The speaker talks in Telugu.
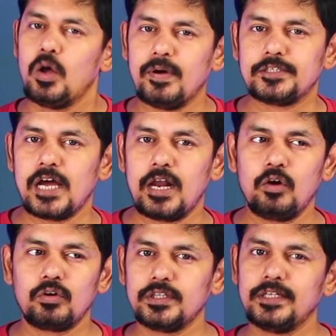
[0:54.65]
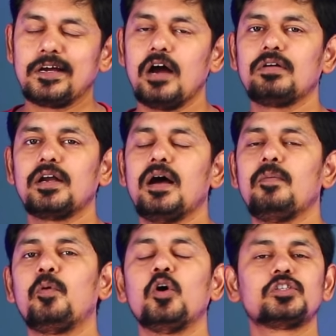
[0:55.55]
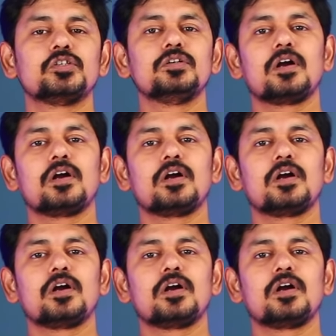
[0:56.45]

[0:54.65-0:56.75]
మన ఛానల్లో ఉంటుంది ఇది కాకుండా బోష్